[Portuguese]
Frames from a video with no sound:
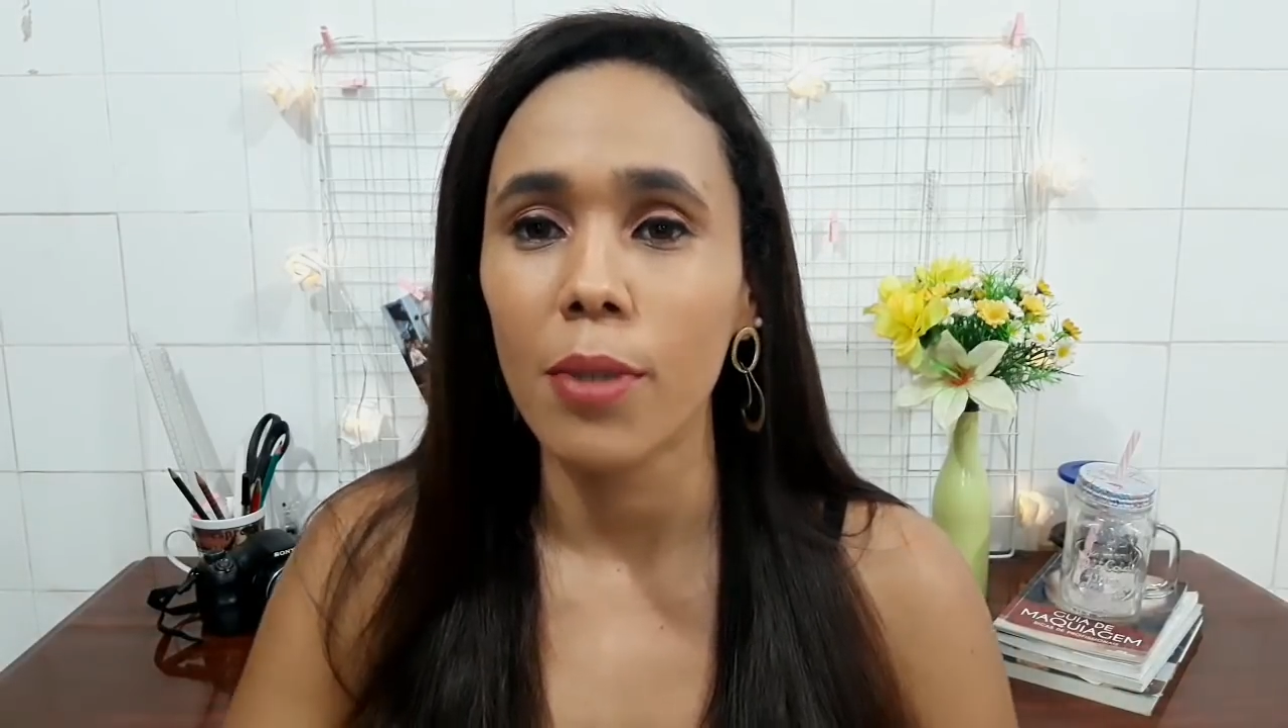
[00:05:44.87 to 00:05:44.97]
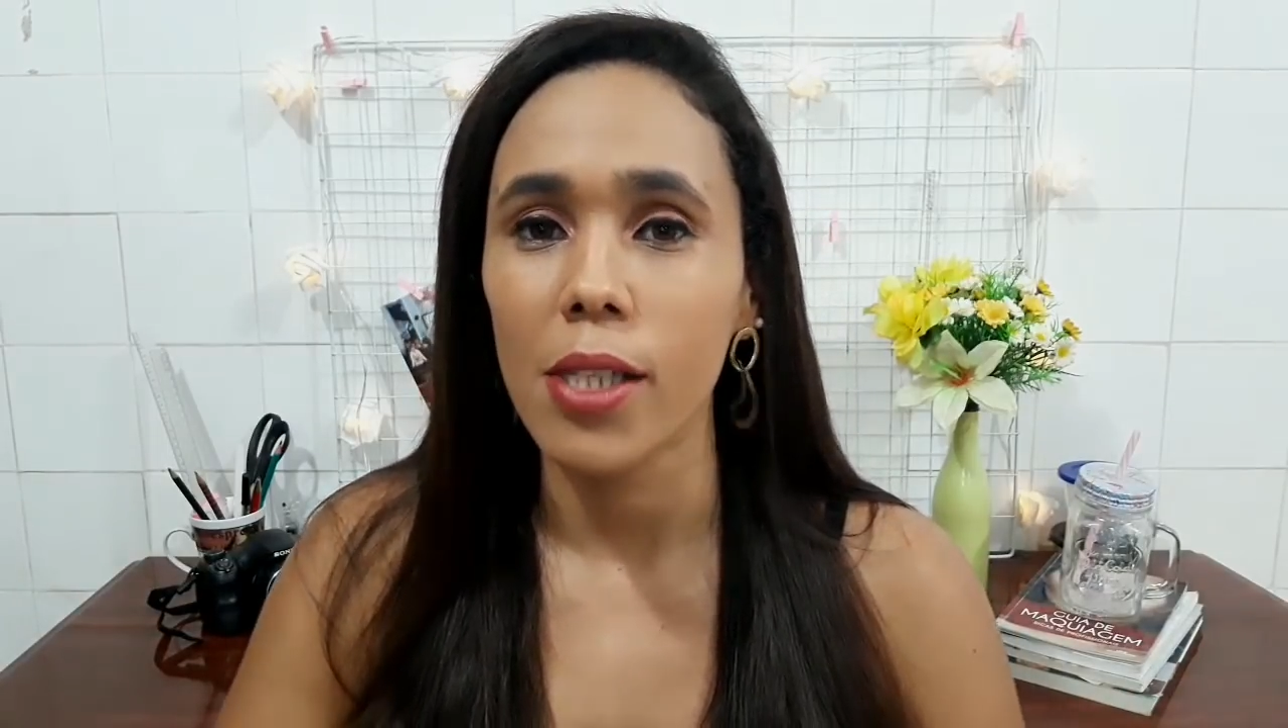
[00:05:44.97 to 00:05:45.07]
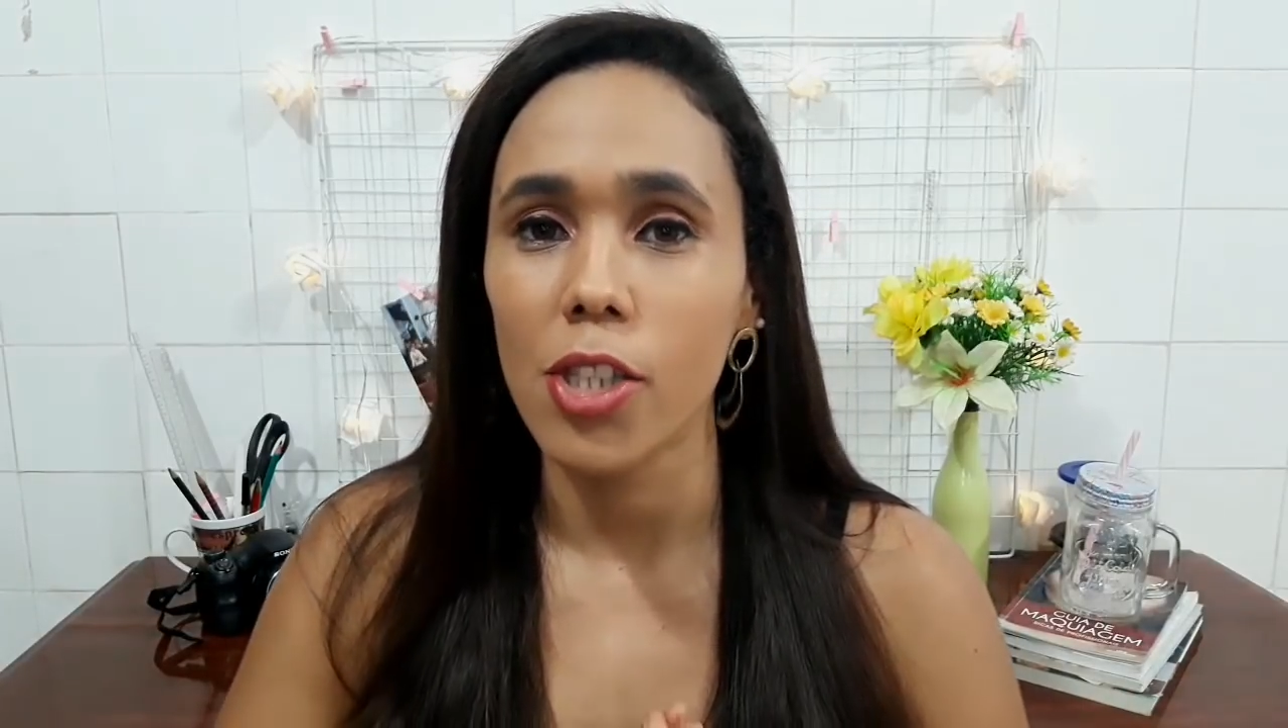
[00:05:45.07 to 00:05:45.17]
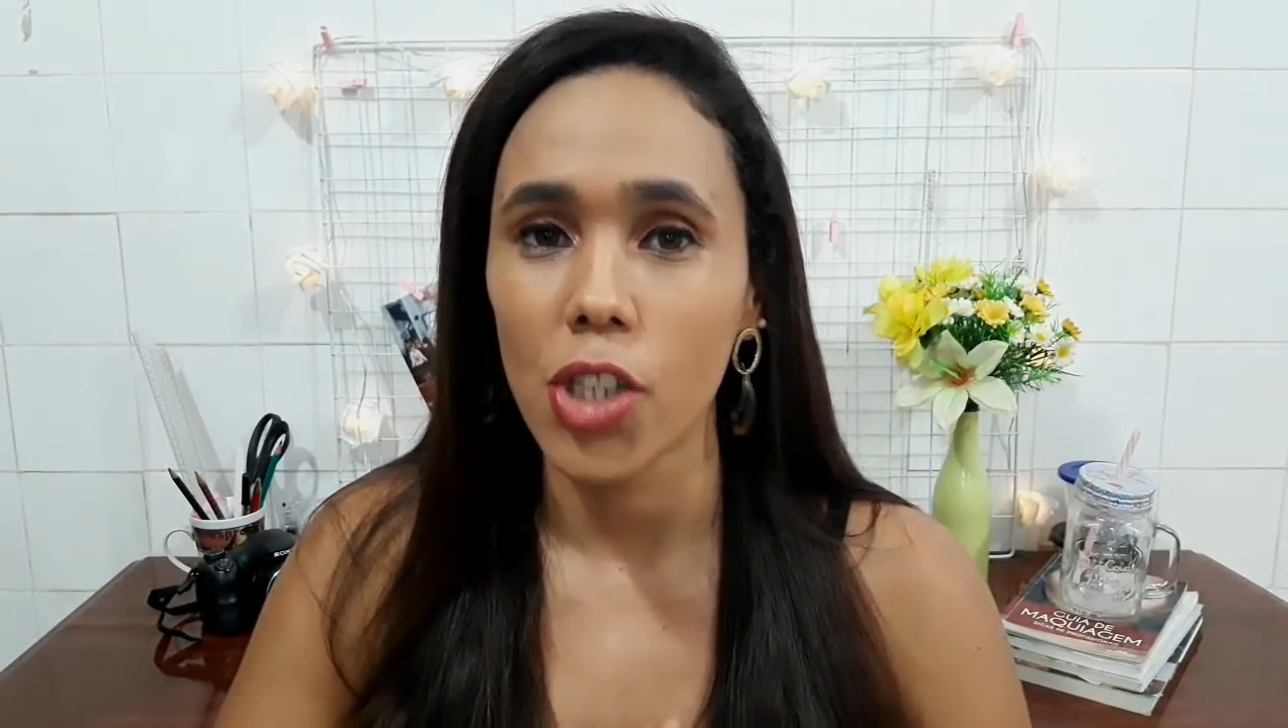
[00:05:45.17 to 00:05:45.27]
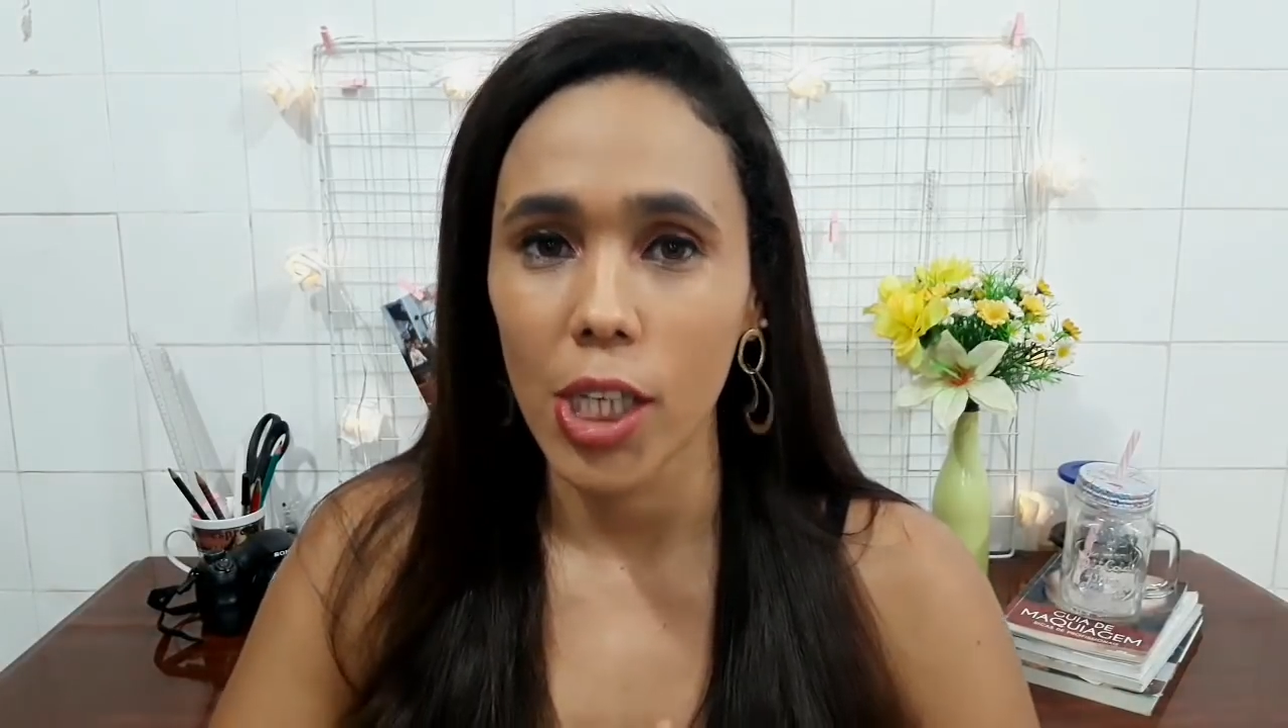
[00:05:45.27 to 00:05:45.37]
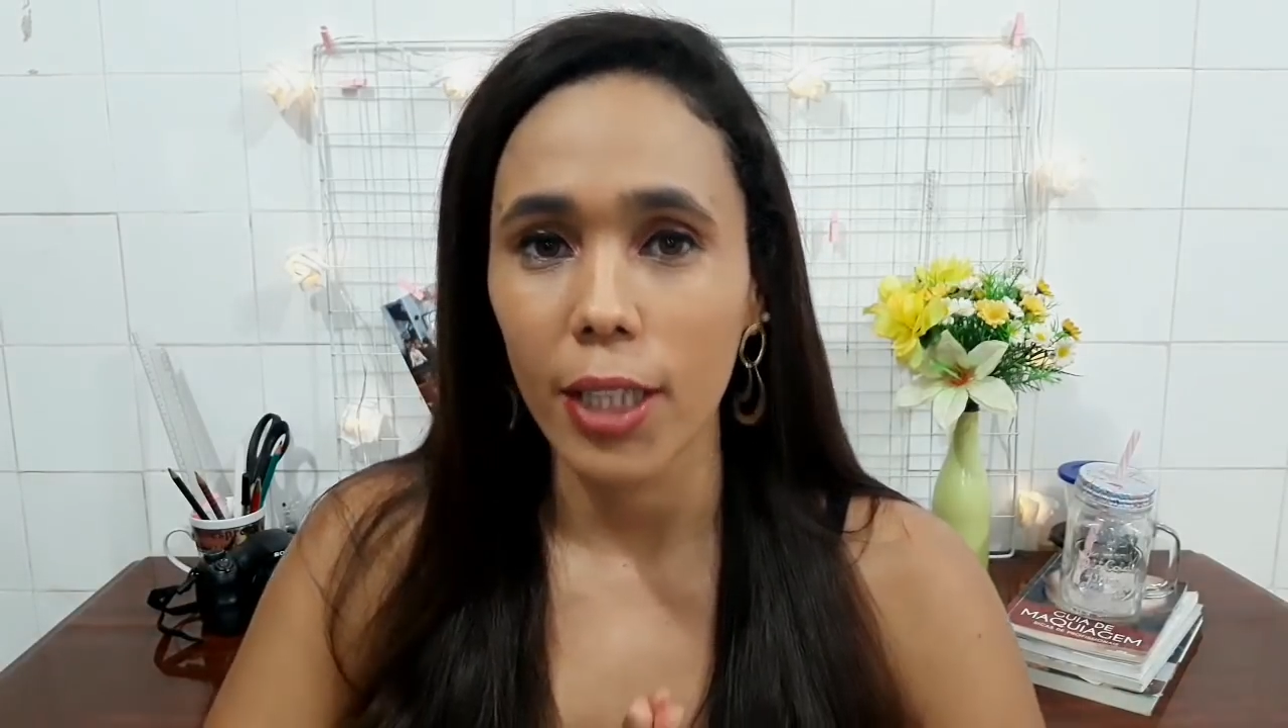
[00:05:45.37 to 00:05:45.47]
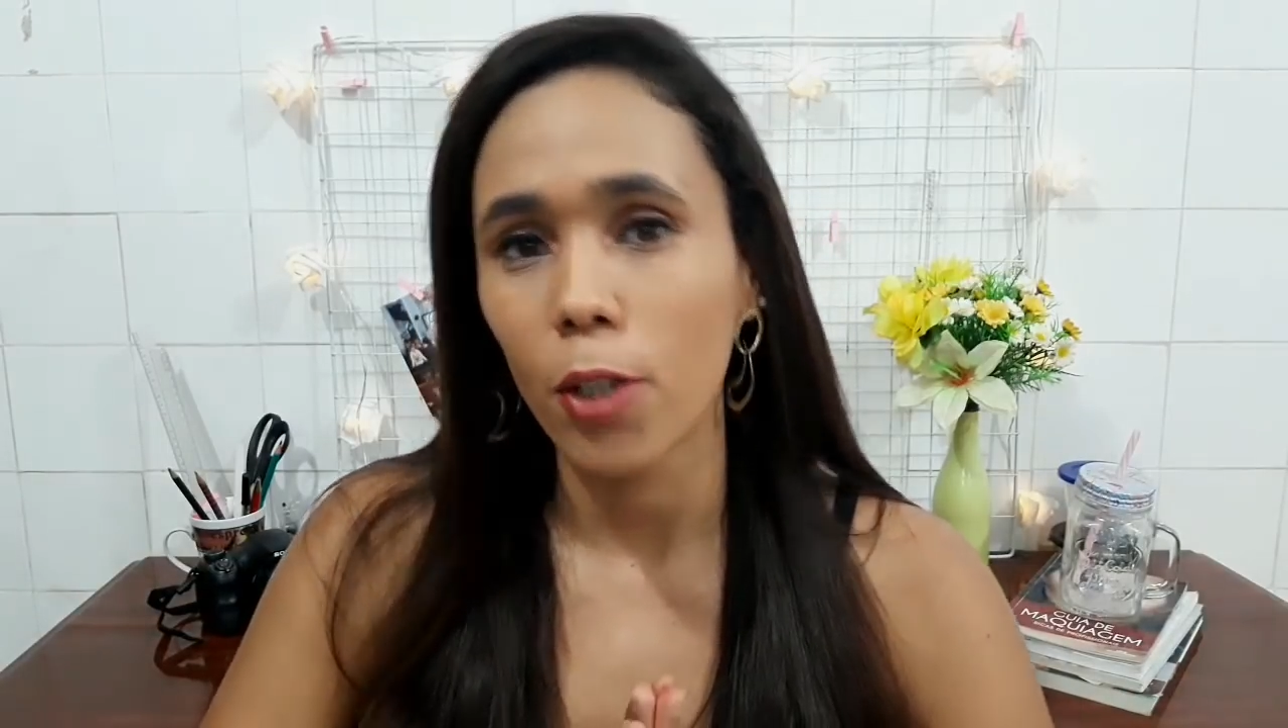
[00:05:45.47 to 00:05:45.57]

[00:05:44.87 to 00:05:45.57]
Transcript: por me assistir e